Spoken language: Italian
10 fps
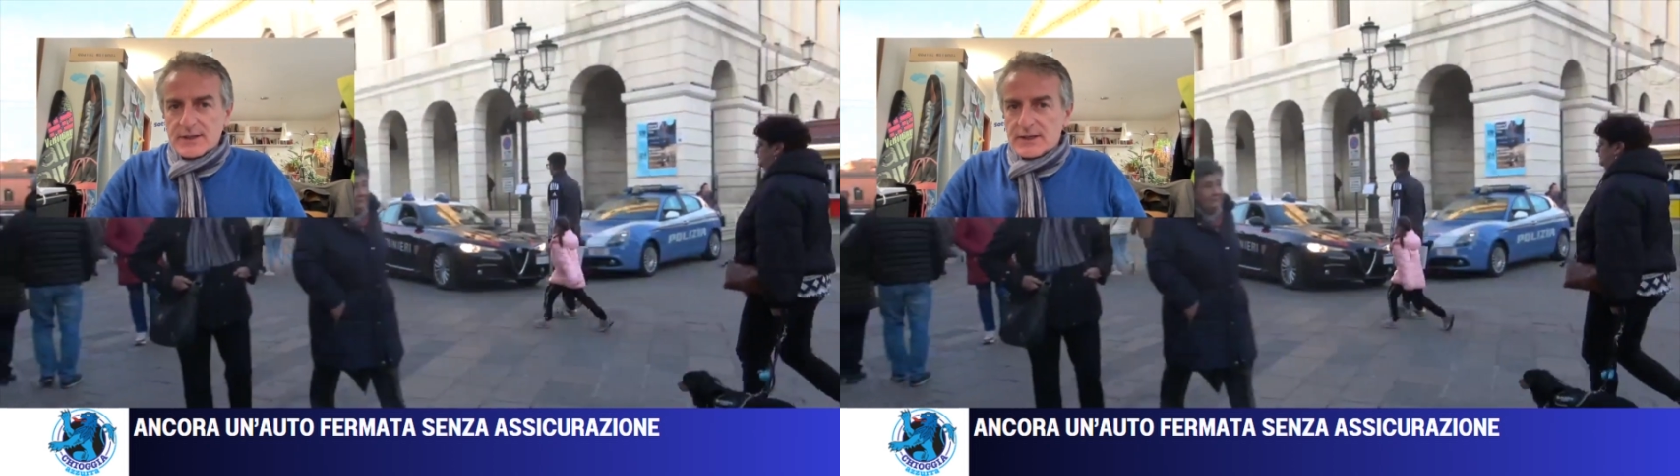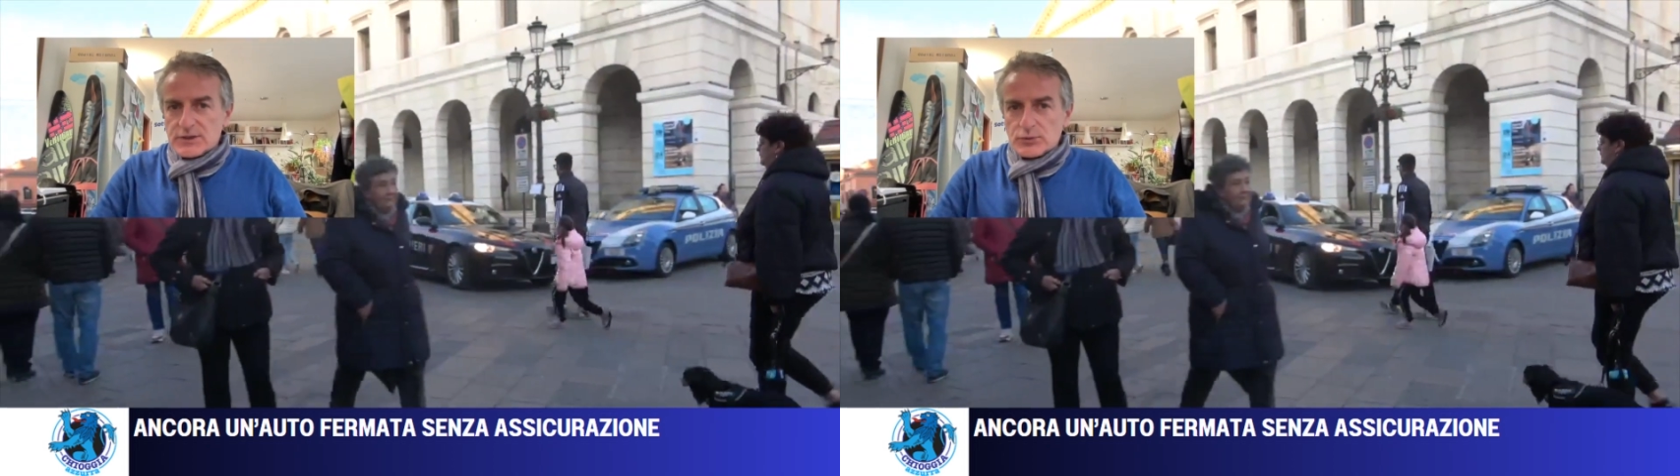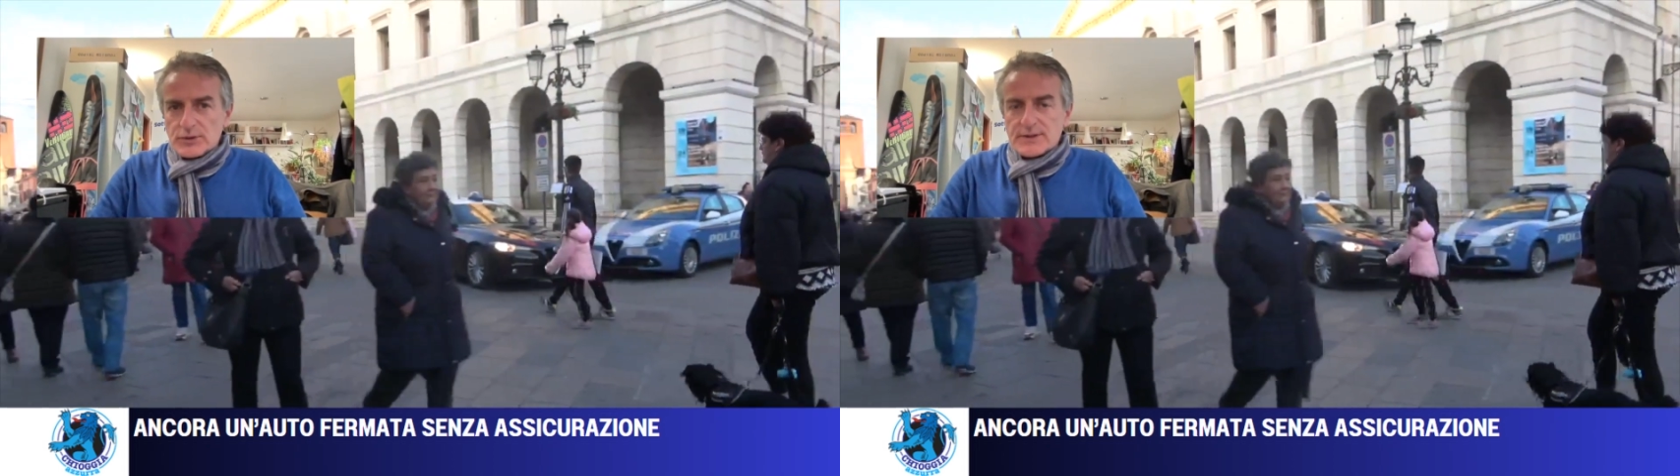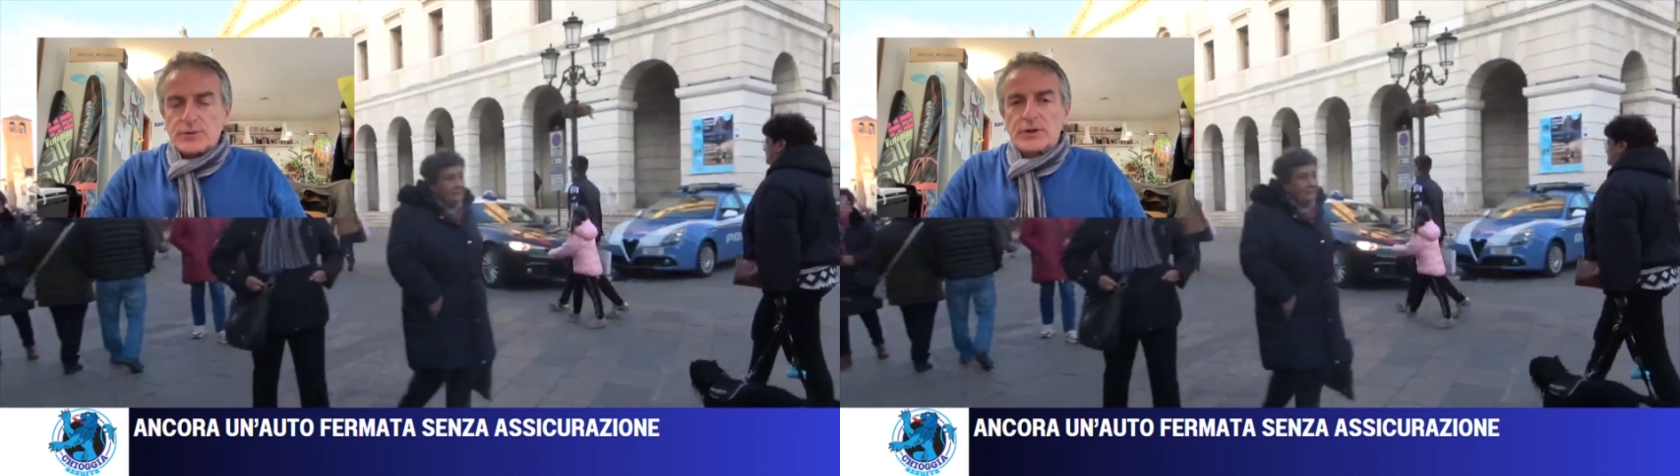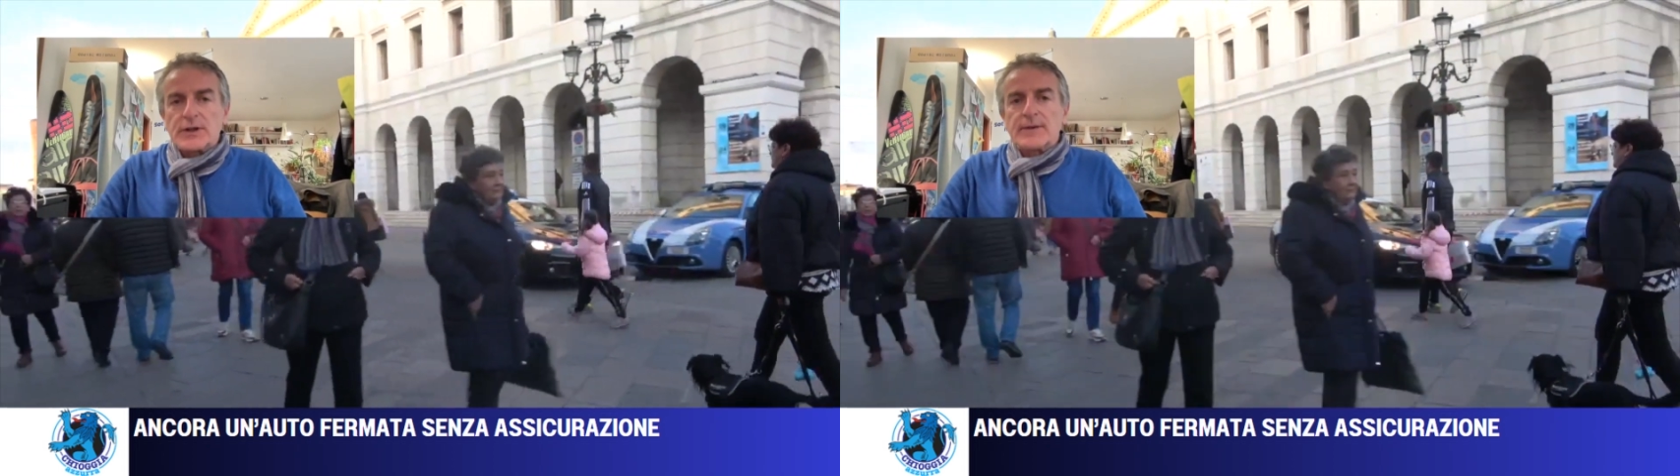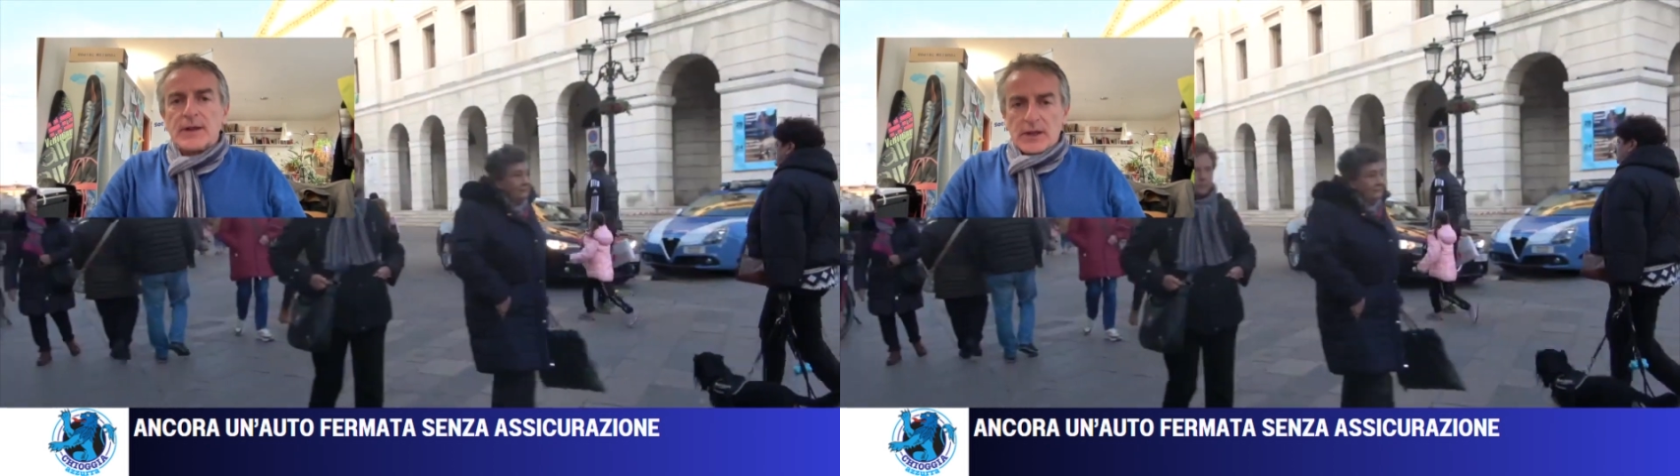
assicurazione.